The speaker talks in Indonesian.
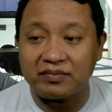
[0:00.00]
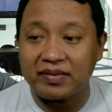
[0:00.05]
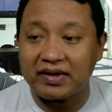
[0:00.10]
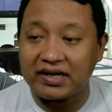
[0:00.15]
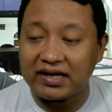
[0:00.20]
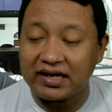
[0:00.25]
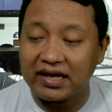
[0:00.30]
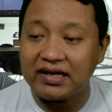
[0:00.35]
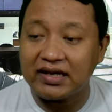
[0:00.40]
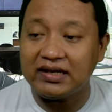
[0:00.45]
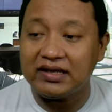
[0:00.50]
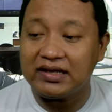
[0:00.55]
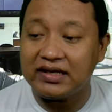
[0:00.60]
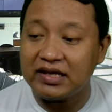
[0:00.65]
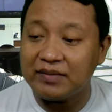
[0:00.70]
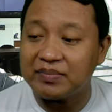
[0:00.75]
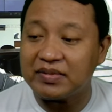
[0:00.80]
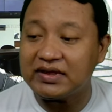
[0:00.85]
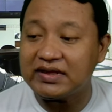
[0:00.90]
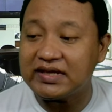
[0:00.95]
Padahal
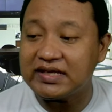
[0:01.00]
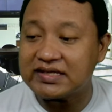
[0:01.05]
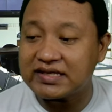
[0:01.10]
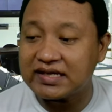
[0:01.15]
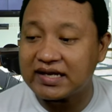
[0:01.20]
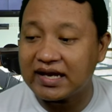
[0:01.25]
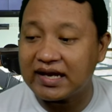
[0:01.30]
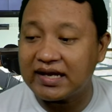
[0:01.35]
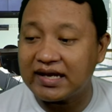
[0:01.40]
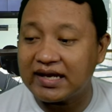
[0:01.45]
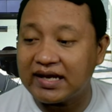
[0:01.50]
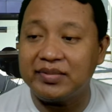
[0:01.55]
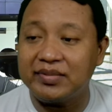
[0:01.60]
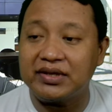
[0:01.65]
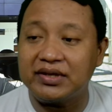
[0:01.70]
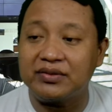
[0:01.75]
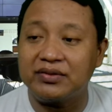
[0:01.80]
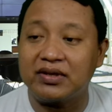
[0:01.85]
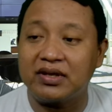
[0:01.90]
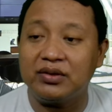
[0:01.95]
ini penting sekali
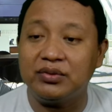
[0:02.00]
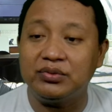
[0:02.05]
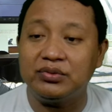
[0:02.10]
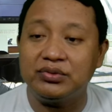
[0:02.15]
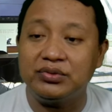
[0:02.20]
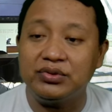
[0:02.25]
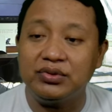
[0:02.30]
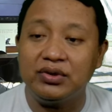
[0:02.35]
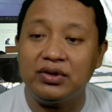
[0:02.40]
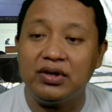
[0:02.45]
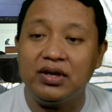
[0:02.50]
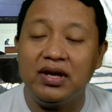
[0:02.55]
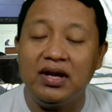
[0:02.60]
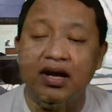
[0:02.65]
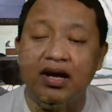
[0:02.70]
begitu kan untuk